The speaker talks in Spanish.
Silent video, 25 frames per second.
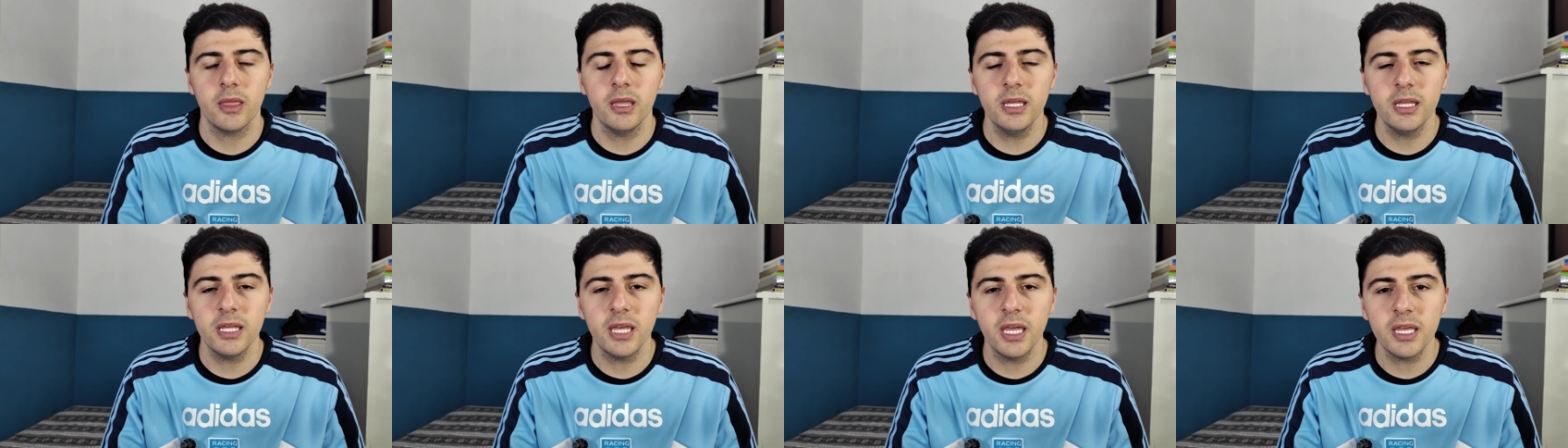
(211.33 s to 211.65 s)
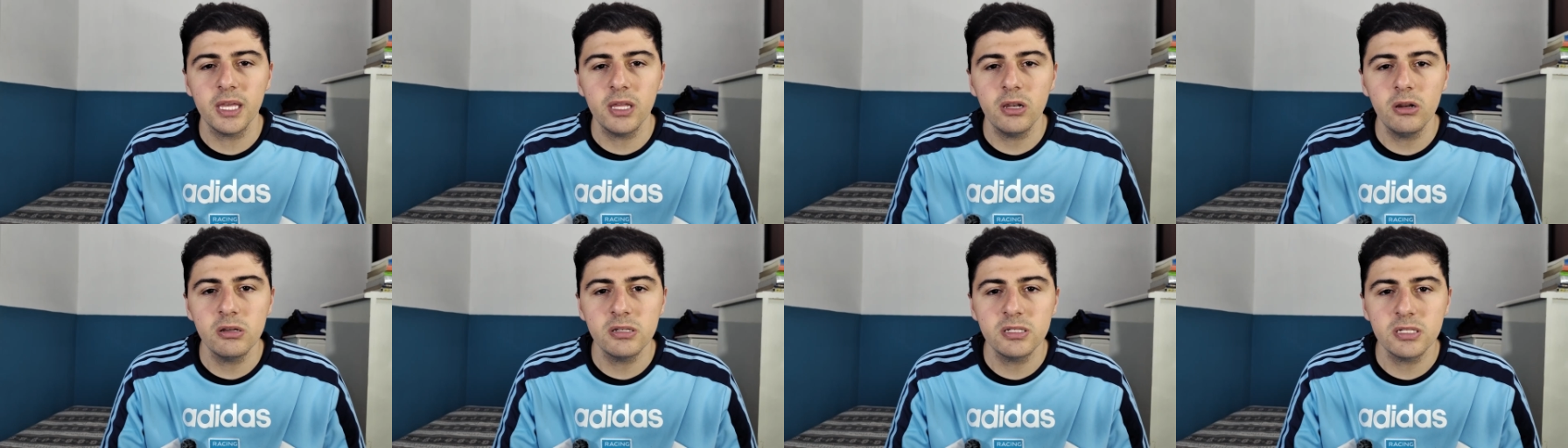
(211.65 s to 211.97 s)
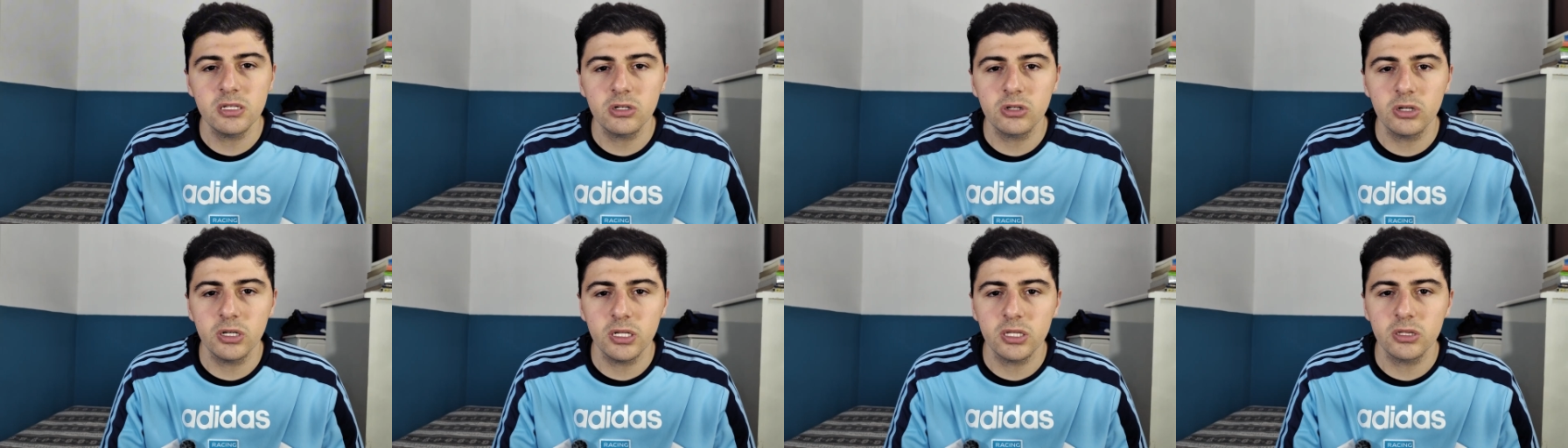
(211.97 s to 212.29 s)
¿Y qué quiero
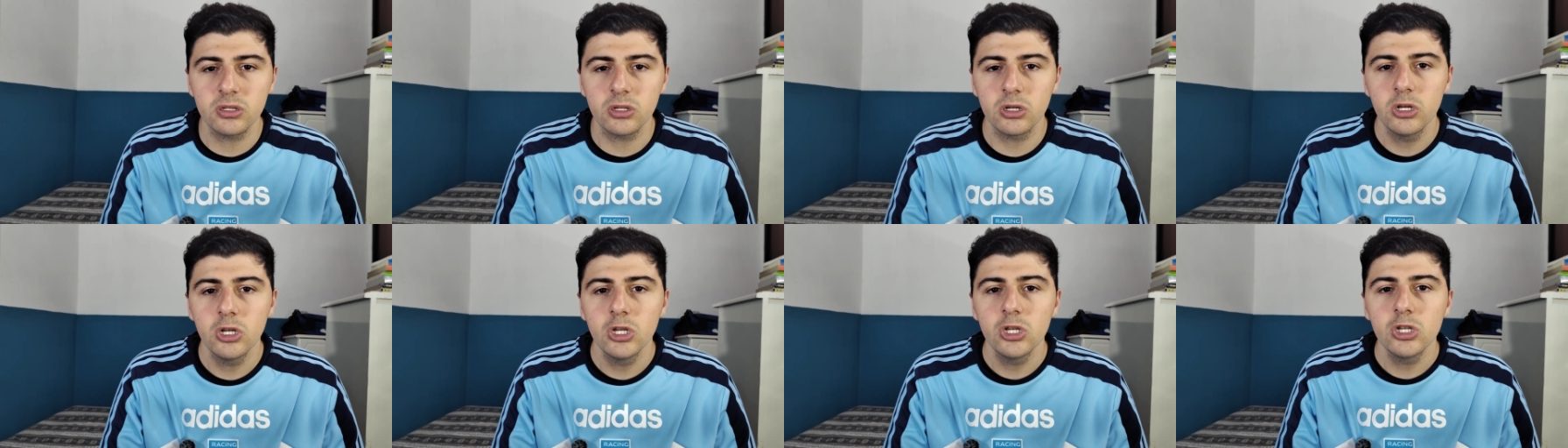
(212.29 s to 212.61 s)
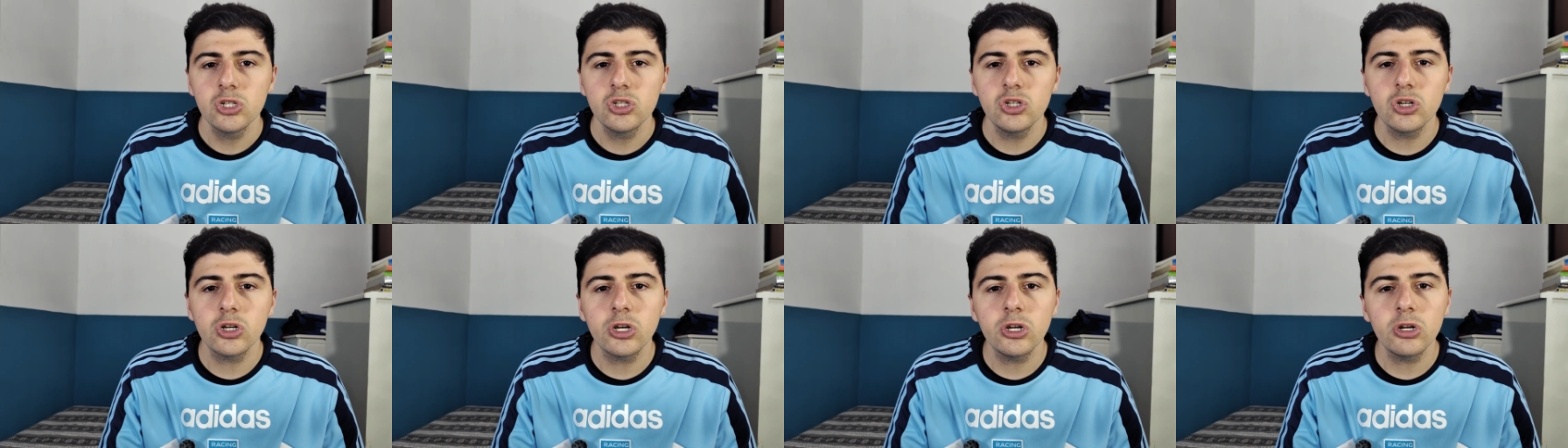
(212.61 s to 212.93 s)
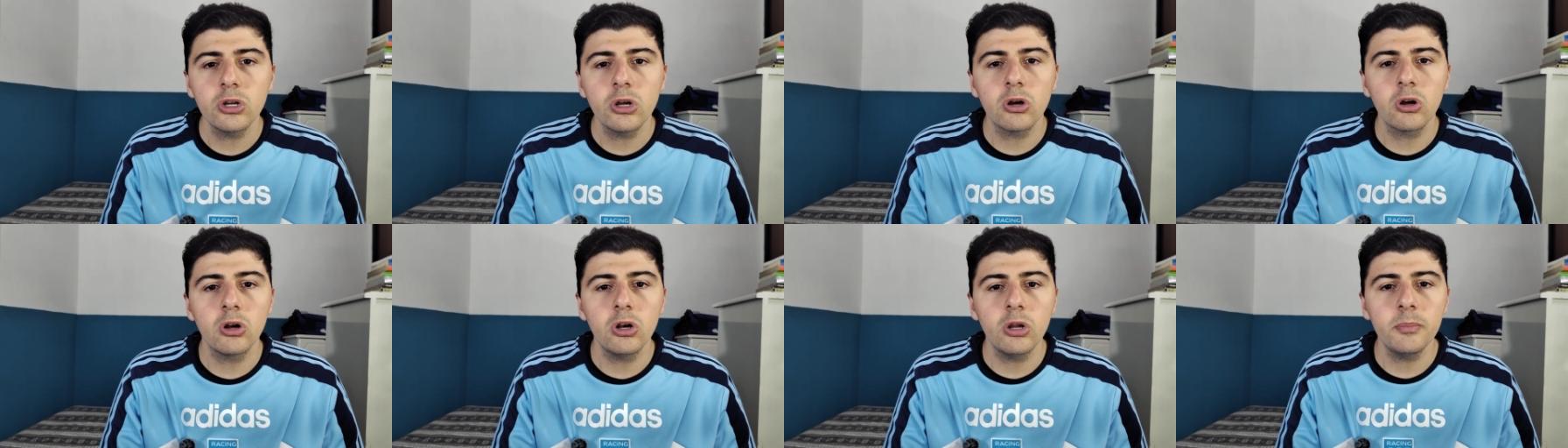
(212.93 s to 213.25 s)
decir con esto? Yo
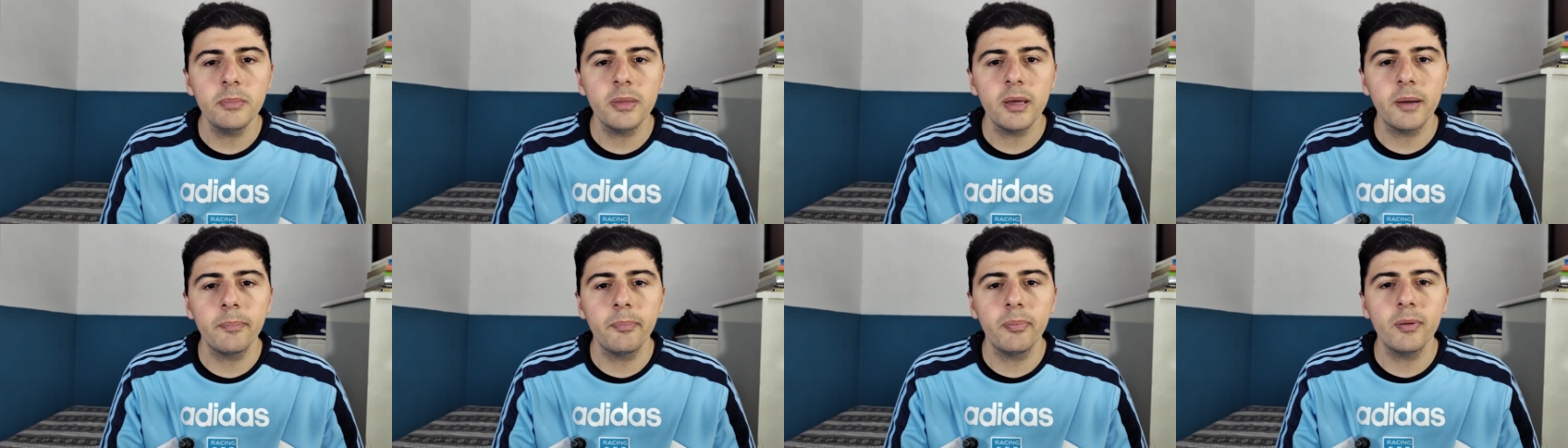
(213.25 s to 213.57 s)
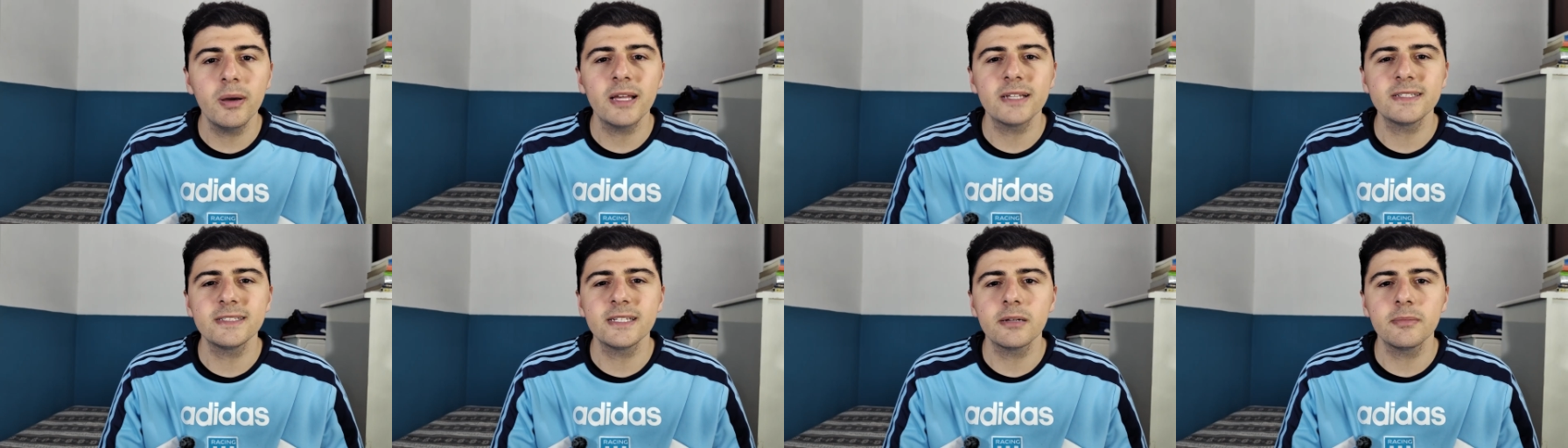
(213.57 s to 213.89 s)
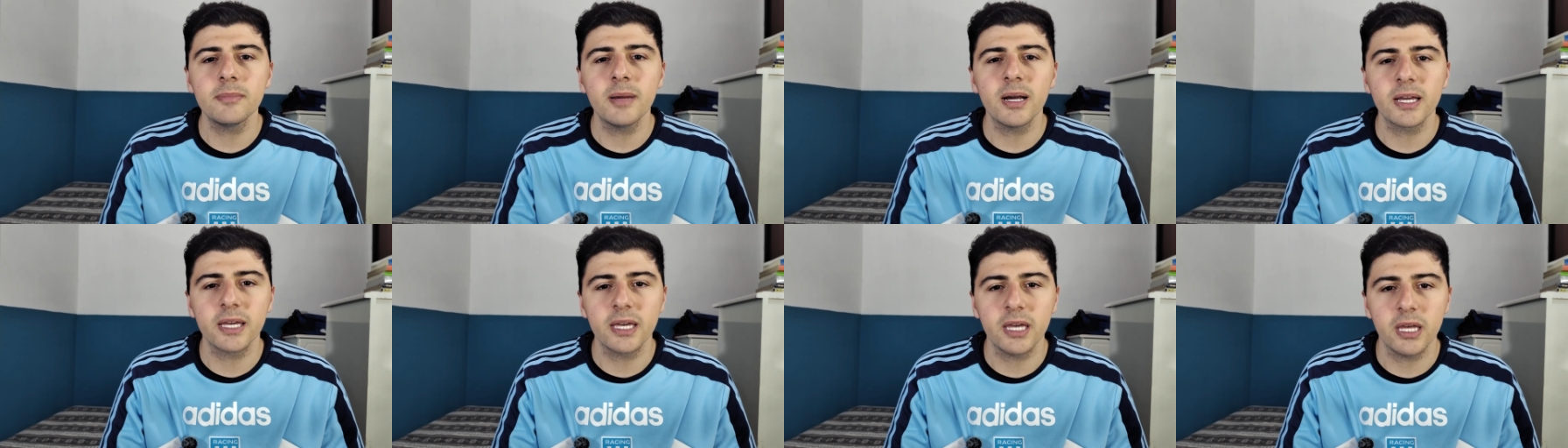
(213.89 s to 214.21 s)
creo que Colombia puede
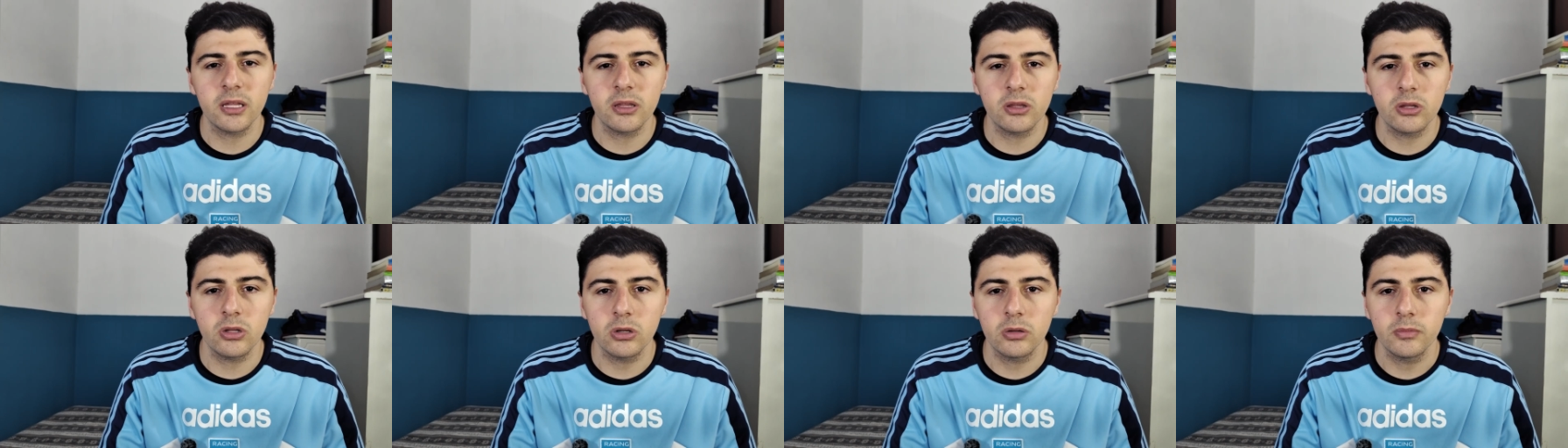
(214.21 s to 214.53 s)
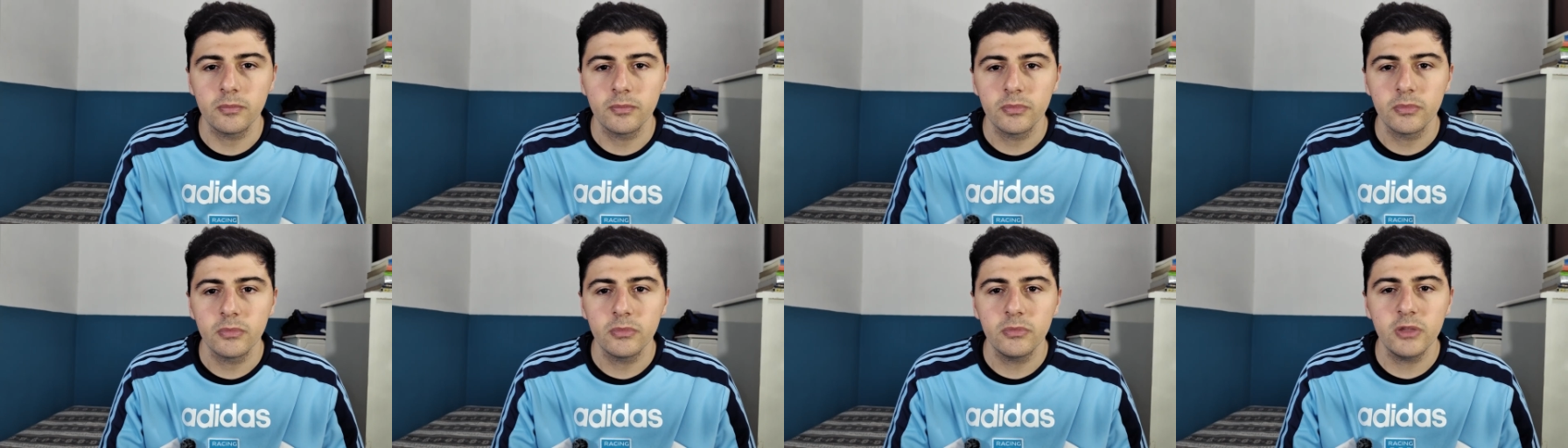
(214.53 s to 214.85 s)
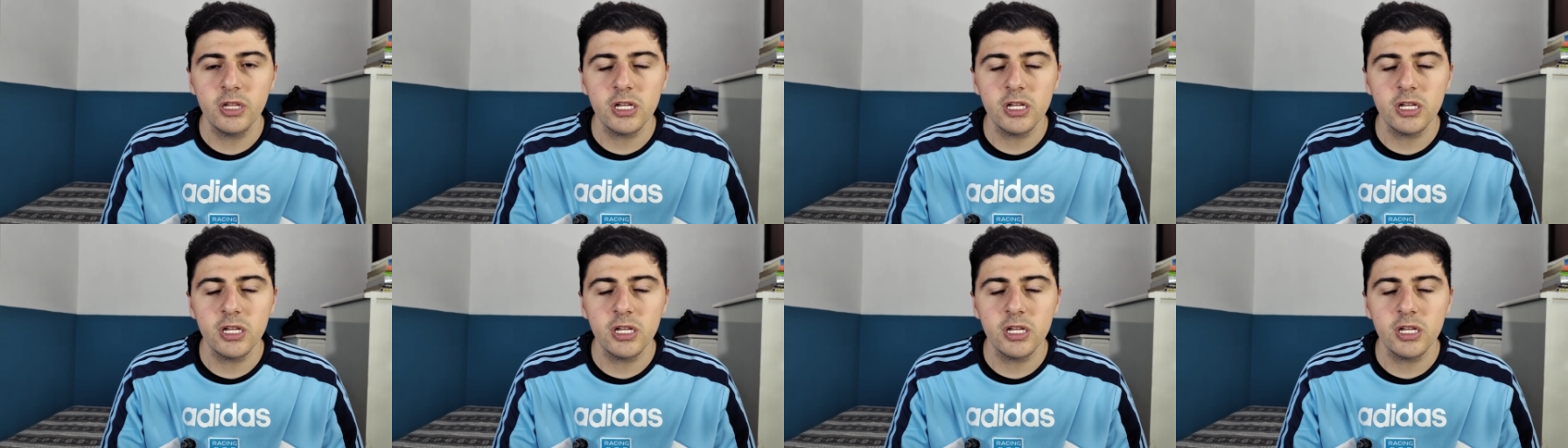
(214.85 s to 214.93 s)
hacer más que esto.